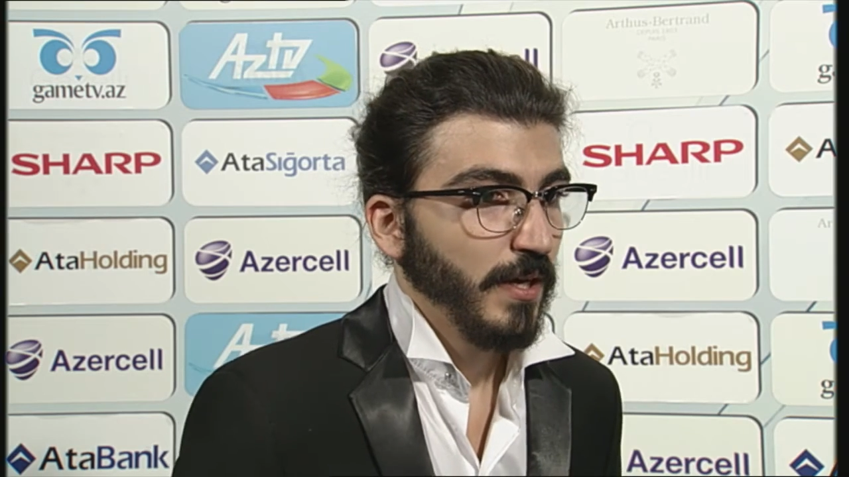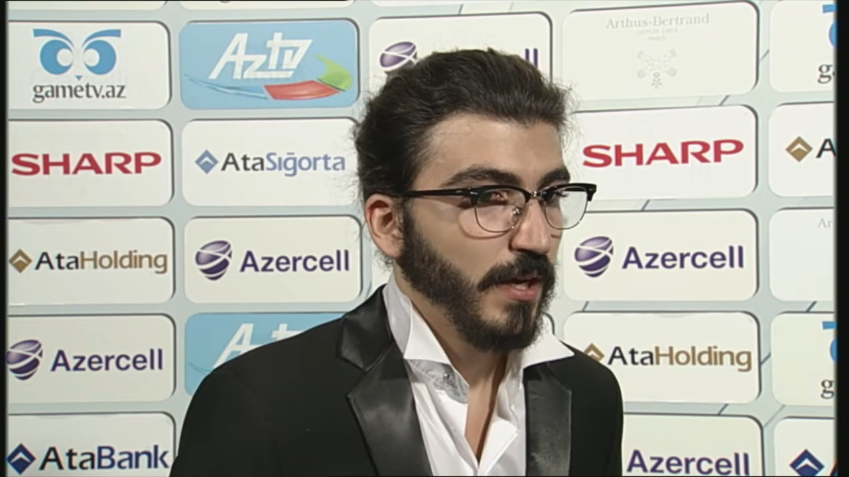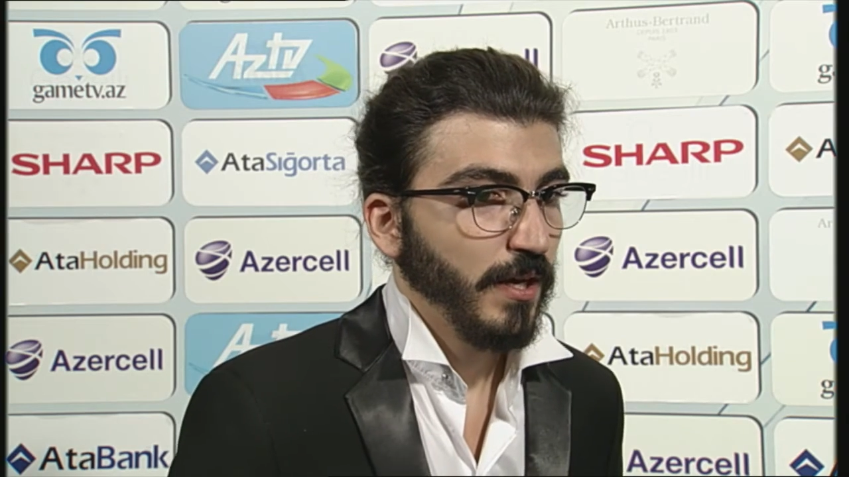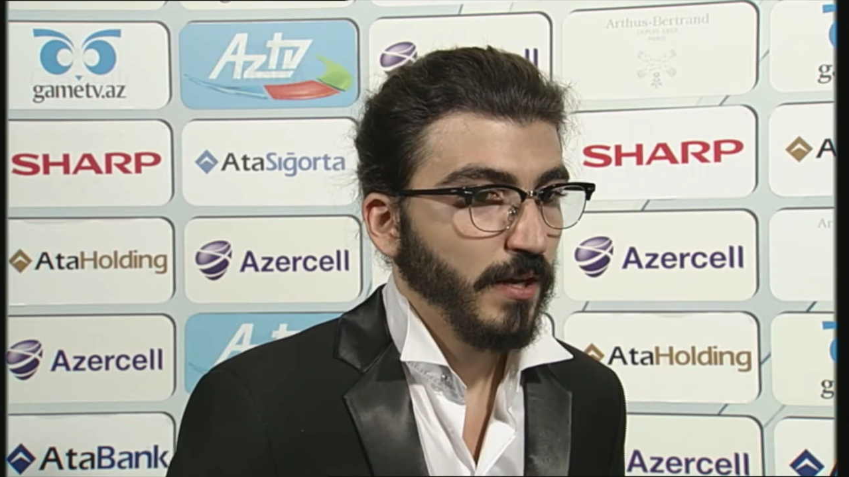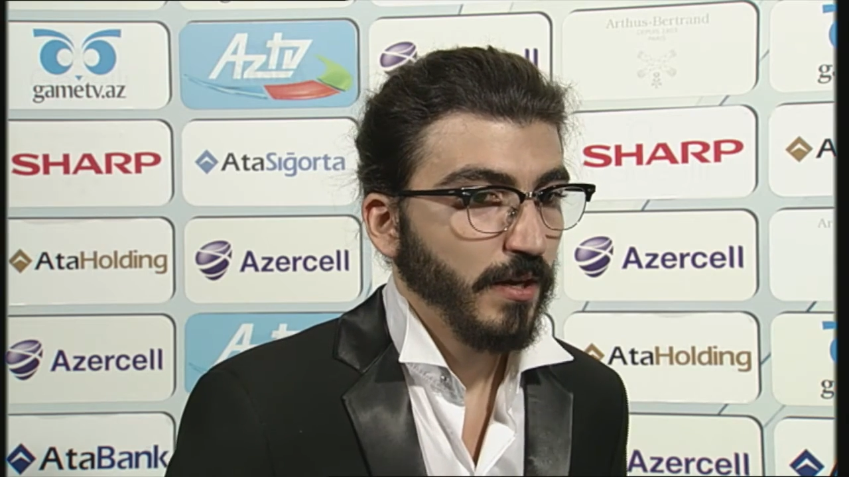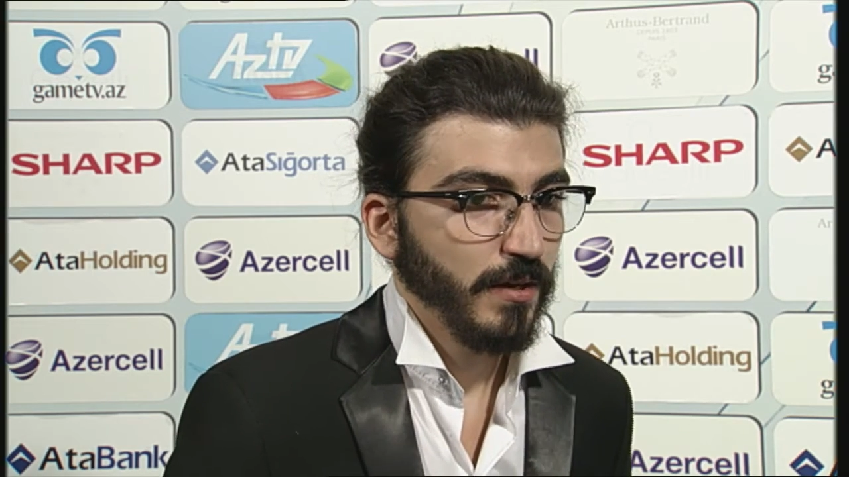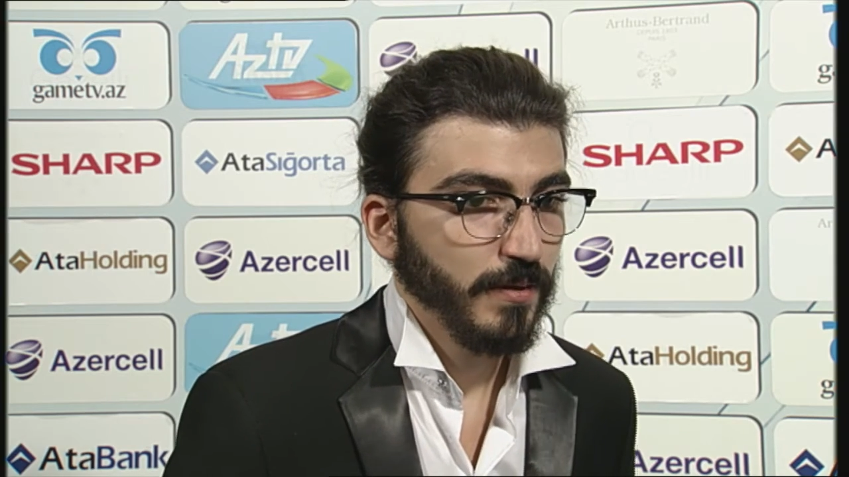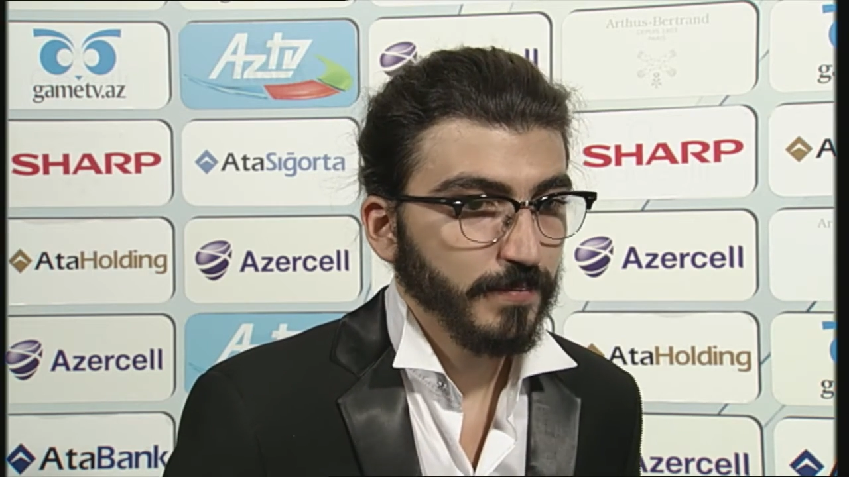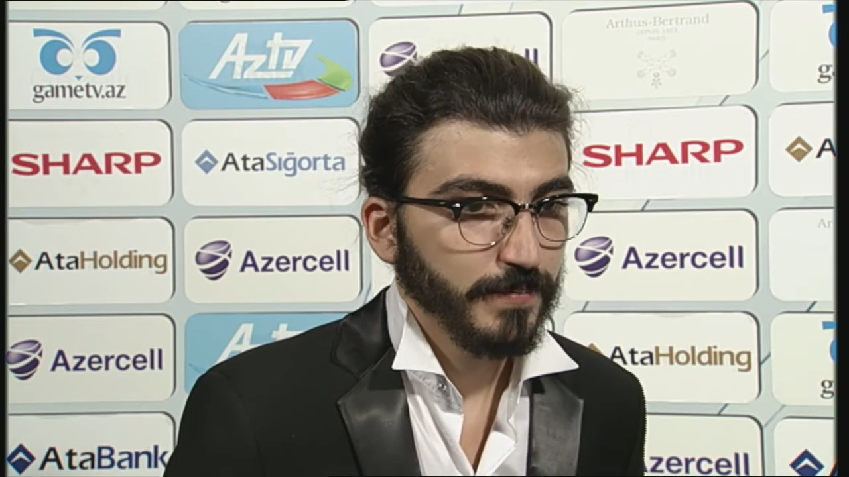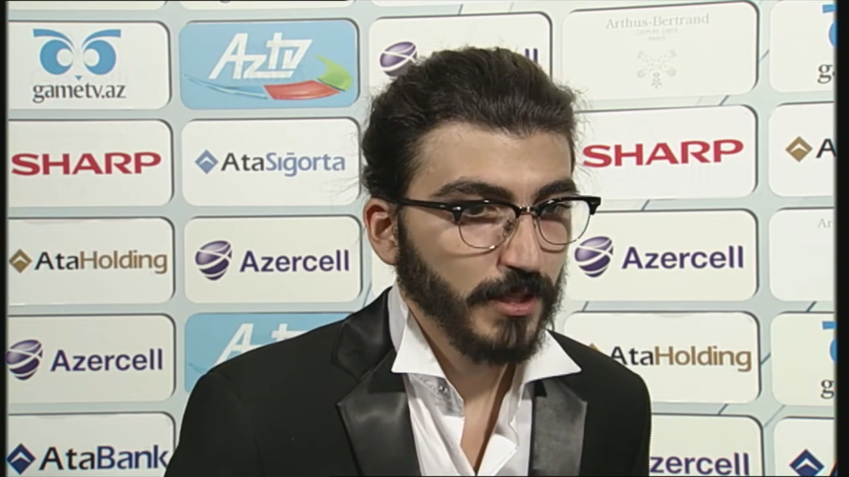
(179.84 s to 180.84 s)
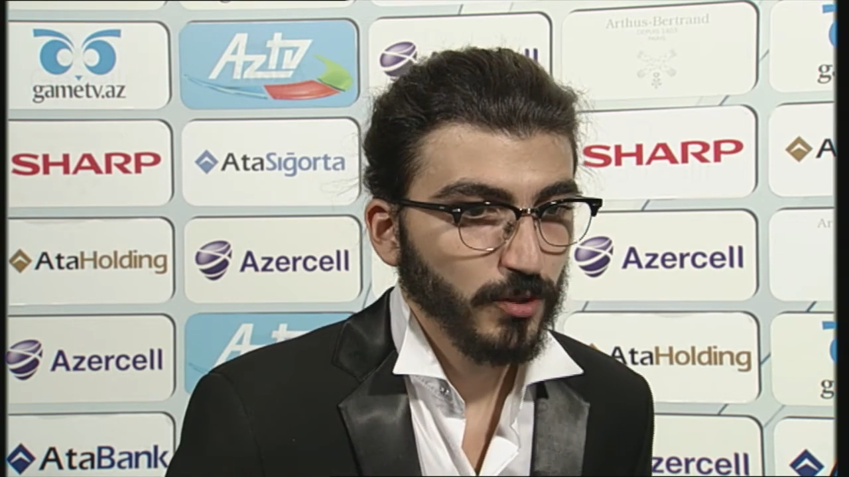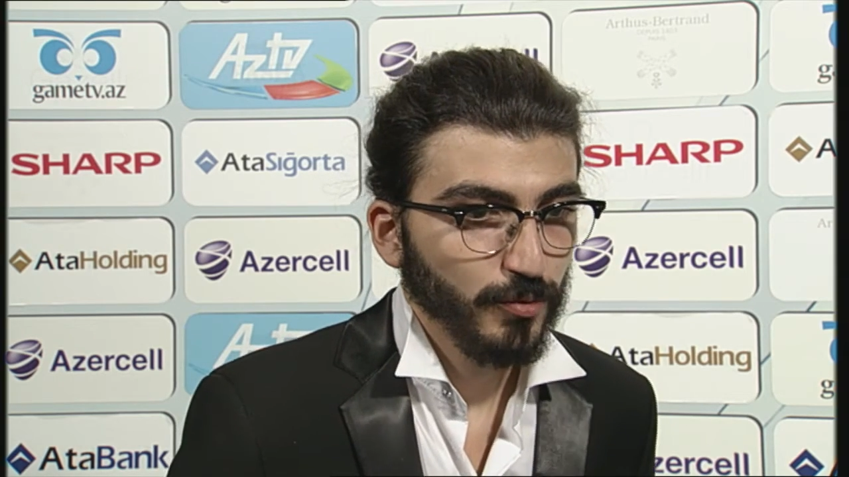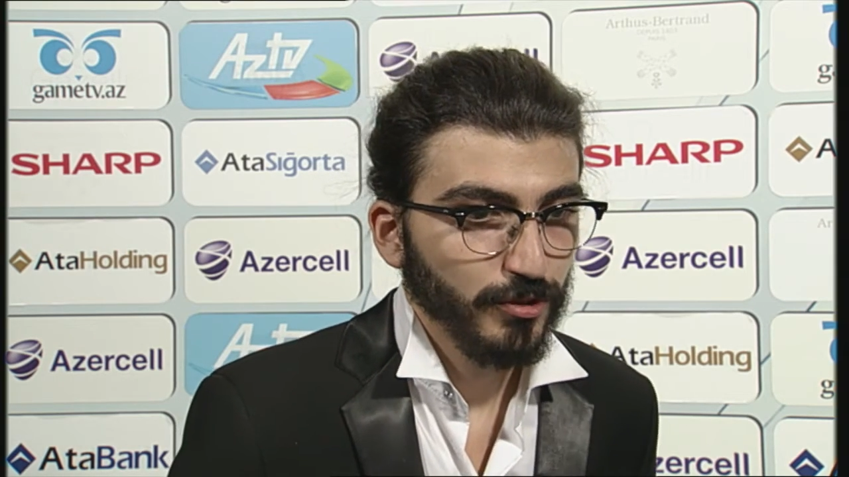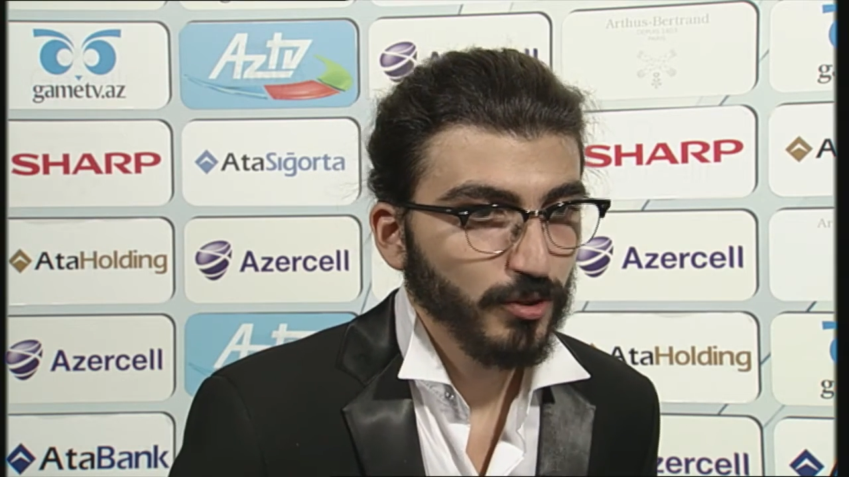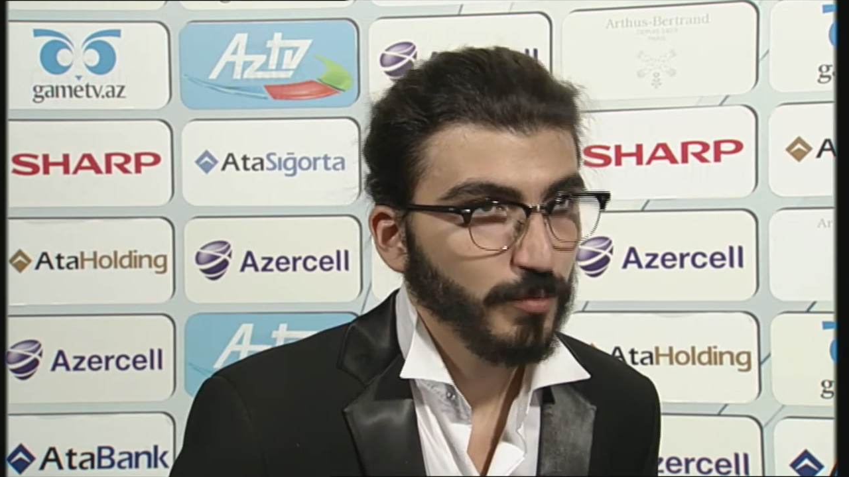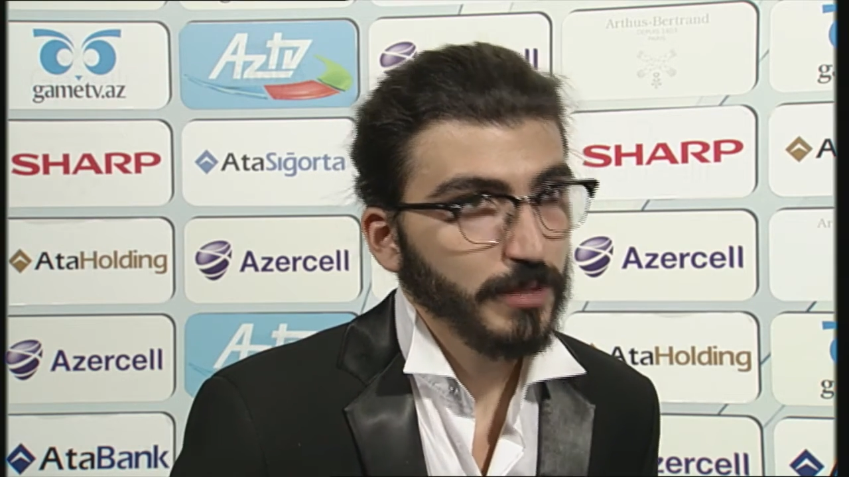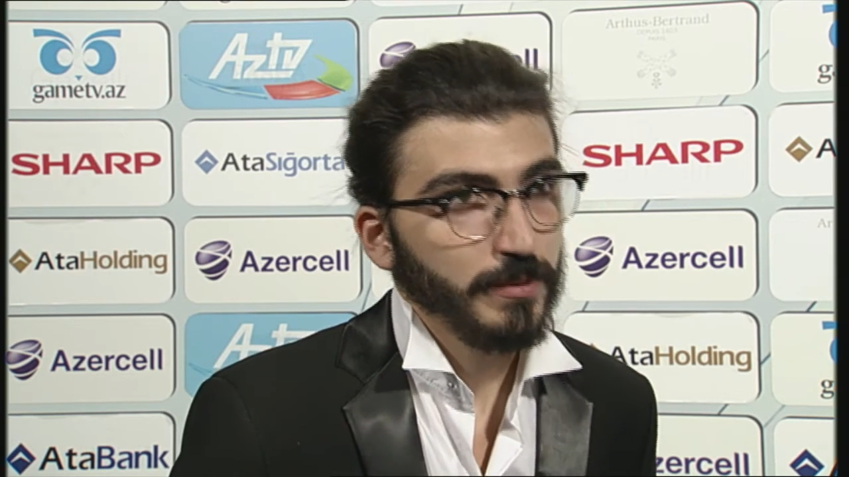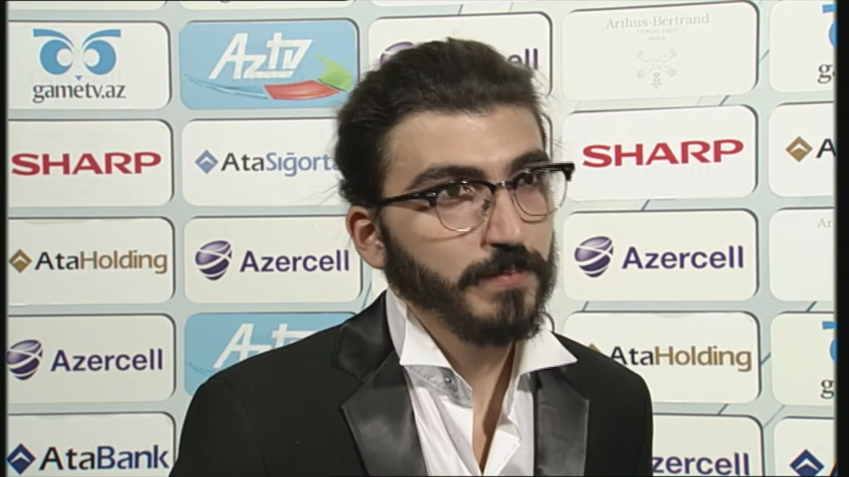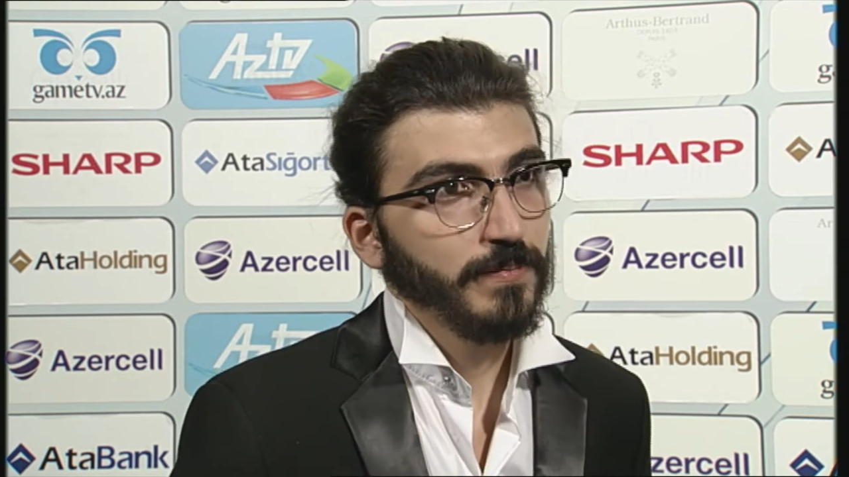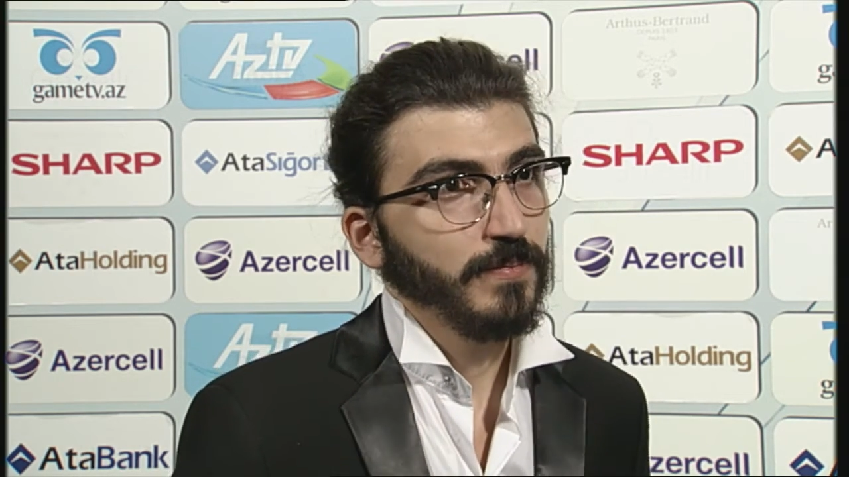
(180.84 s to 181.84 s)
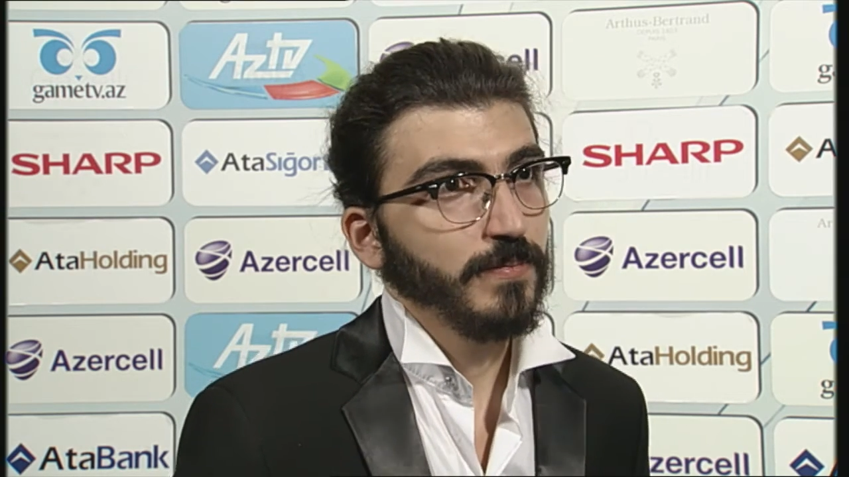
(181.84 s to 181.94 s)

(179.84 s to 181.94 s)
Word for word: А, я думаю, не думать об этом.